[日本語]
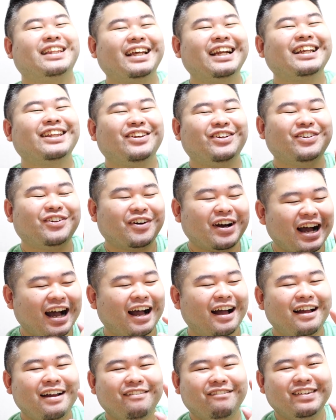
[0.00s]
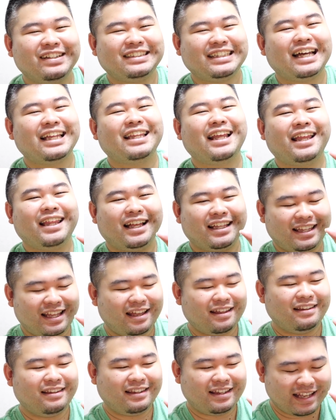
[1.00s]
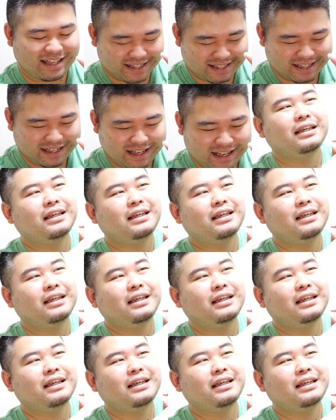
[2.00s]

たなというのが、まあ、残念な点です。